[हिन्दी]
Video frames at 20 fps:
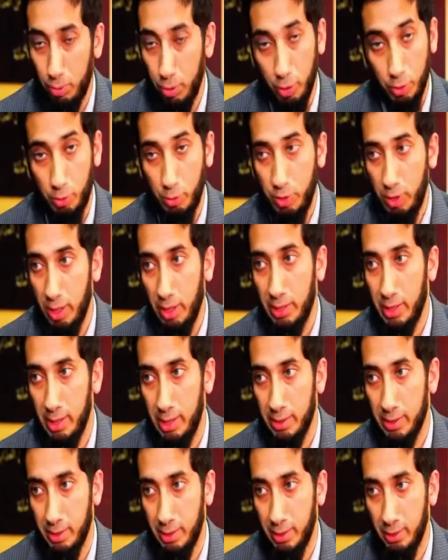मुझे तो नहीं याद
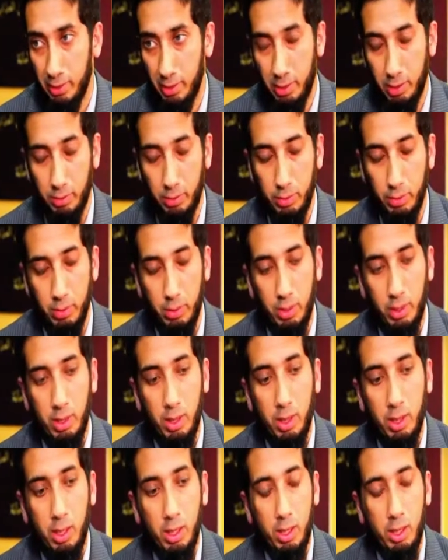के कैसे करते थे वो
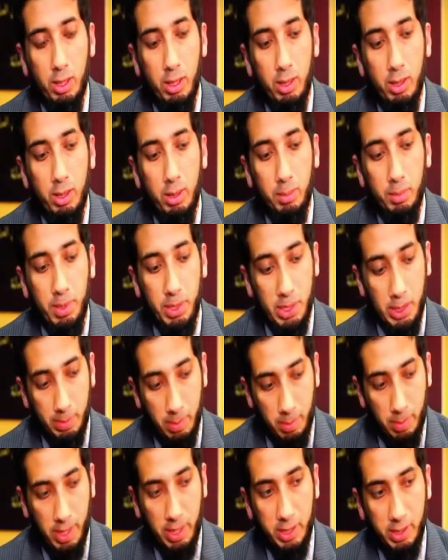फिर
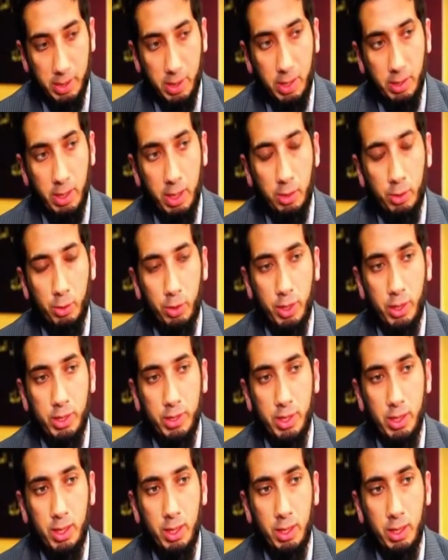जब मैं पाकिस्तान गया थोड़े
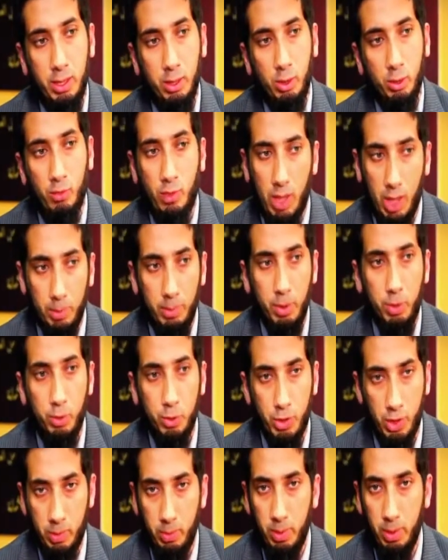अरसे के लिए तो वहाँ भी
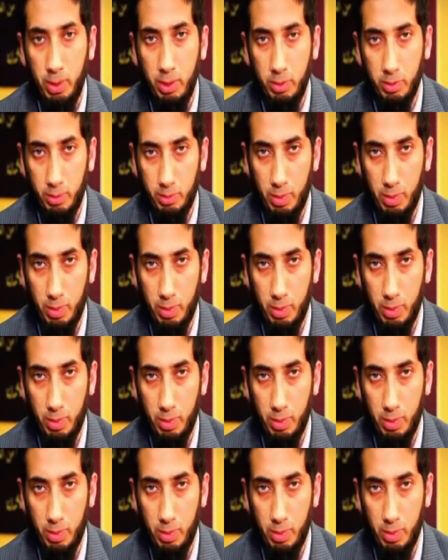कुछ अरबी